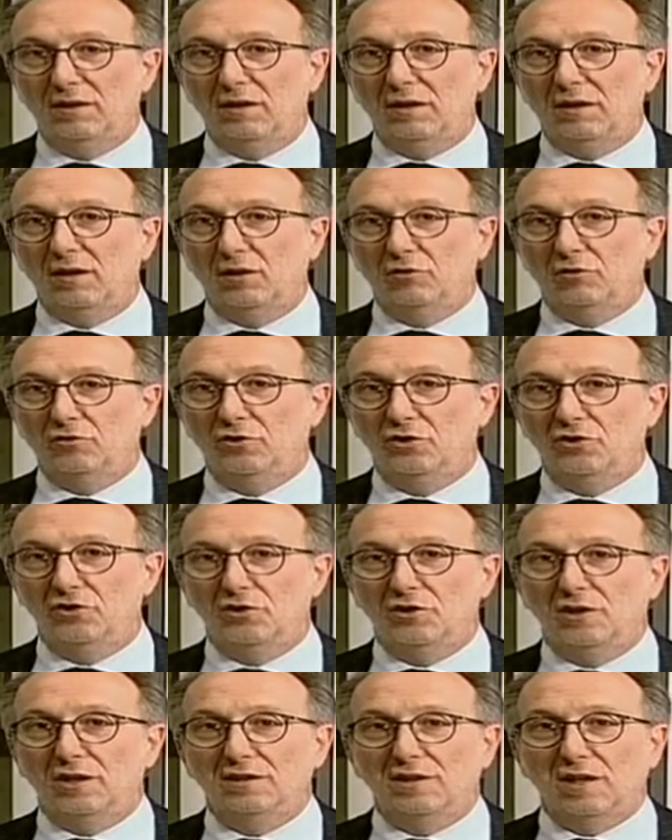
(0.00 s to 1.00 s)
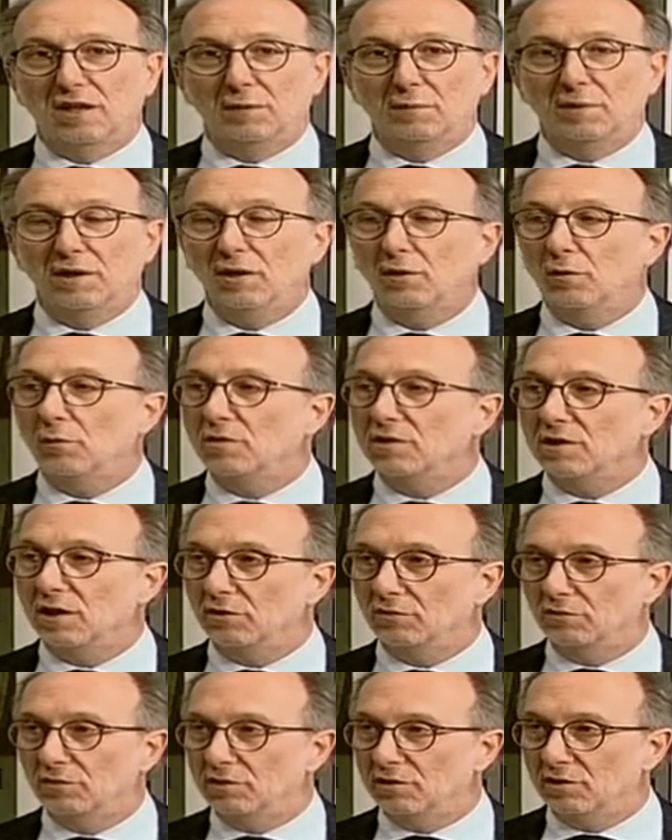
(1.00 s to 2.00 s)
che oggi ci determinano questa
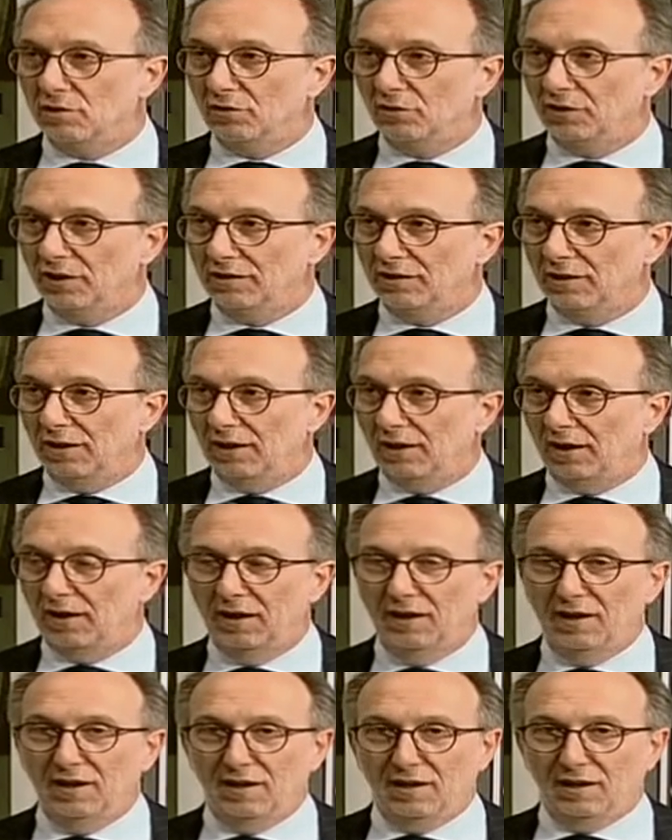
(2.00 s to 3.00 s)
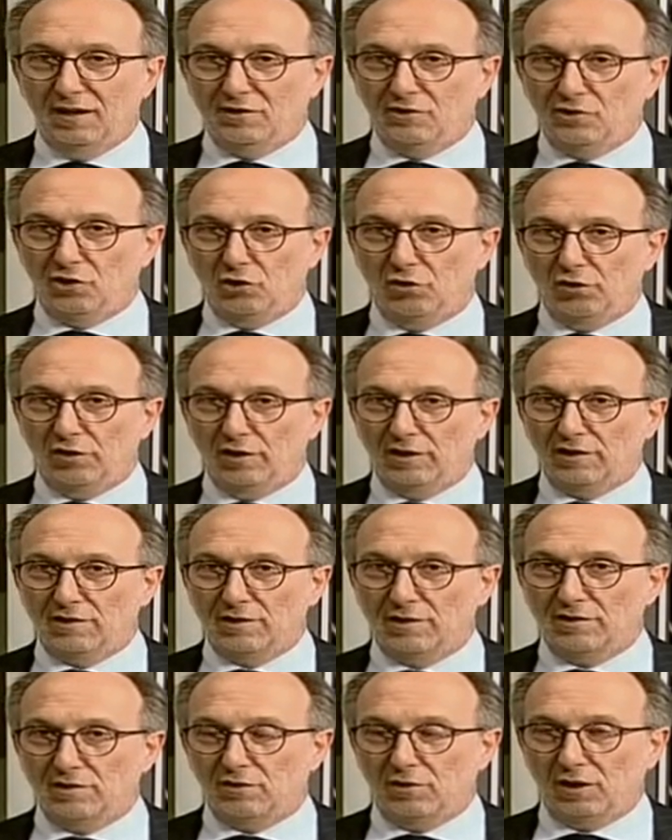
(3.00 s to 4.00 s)
condizione della
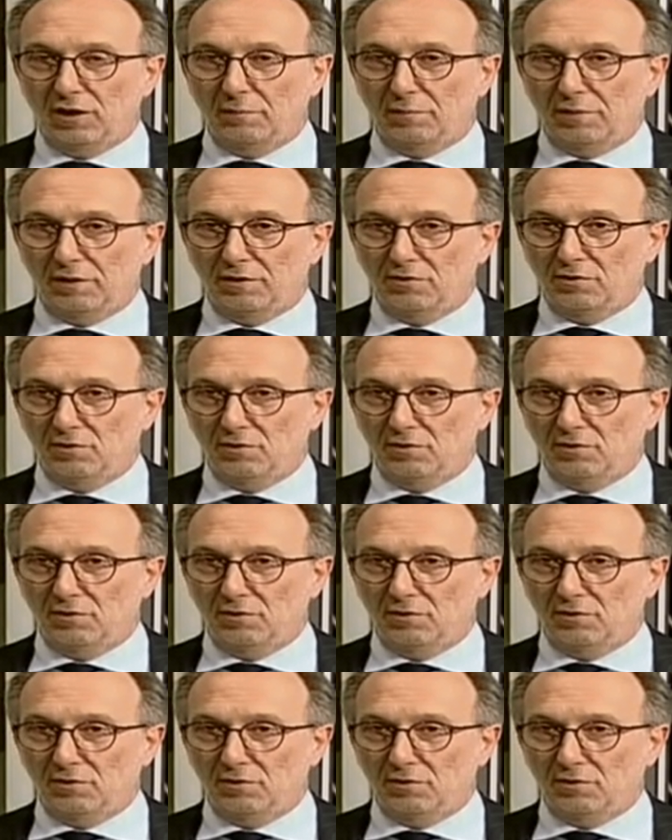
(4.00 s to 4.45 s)
geolocalizzazione che per il